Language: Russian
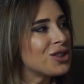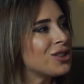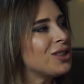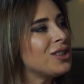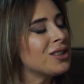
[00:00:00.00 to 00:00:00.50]

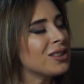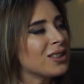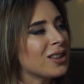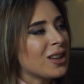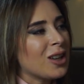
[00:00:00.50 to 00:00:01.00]
зенит.
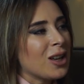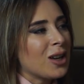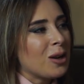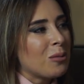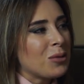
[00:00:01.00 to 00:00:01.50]

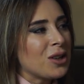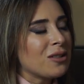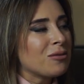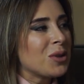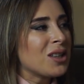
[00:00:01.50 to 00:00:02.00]

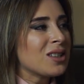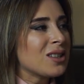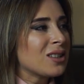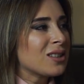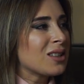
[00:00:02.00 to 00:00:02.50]
Мы
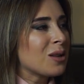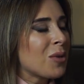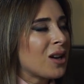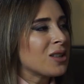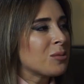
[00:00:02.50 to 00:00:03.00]
вместе
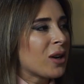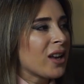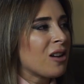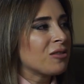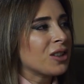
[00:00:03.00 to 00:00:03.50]
занимались
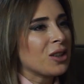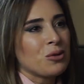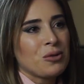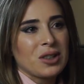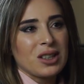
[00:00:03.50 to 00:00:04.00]
проявкой
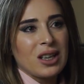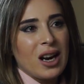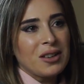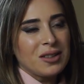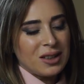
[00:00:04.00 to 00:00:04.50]
его
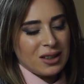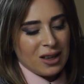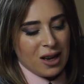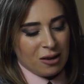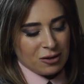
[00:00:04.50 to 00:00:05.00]
фотографий –
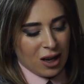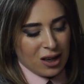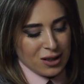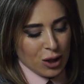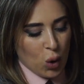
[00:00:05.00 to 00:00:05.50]

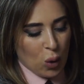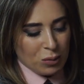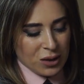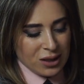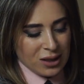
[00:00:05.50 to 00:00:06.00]
красной
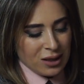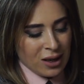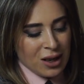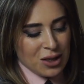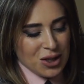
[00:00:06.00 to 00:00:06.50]
комнате
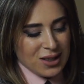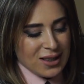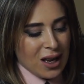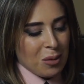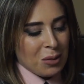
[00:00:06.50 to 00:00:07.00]

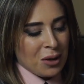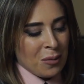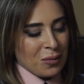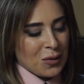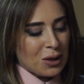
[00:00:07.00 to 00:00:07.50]
часами.
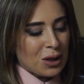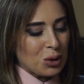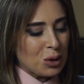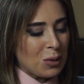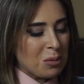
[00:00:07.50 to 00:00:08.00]
Но на
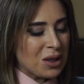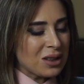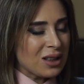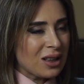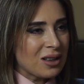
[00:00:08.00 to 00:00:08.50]
тот
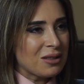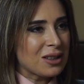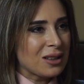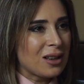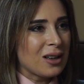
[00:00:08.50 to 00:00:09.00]
момент я,
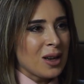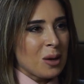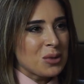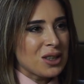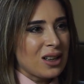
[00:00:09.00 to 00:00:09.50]
наверное,
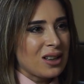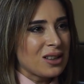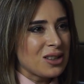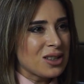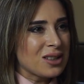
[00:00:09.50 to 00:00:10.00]

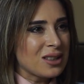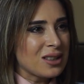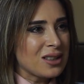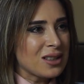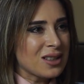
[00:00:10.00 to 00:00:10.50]
психологически
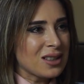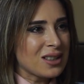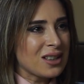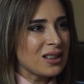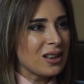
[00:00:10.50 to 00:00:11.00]
не
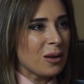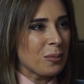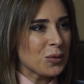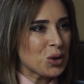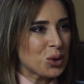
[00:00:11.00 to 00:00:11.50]

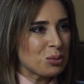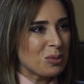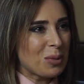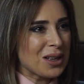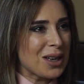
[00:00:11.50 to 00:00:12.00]
созрела,
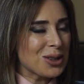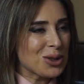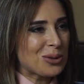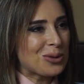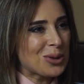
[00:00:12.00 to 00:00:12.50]
чтобы понять,
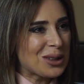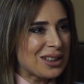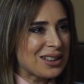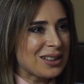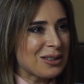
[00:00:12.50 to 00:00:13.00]
что
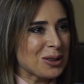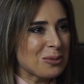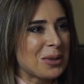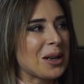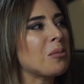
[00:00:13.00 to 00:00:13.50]
фото — это вот
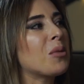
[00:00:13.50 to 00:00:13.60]
прям